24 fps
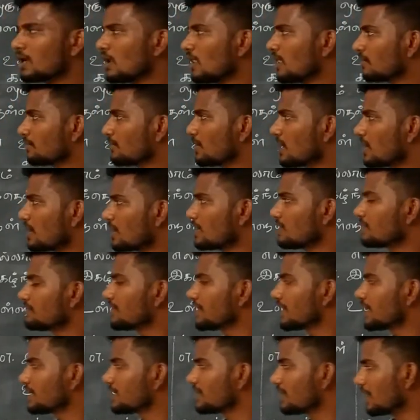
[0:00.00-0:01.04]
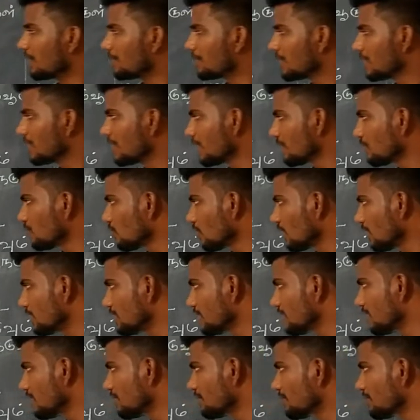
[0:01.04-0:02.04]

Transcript: இப்போ ஆள்வினை அப்படின்னே நம்ம ஒரு அதிகாரம்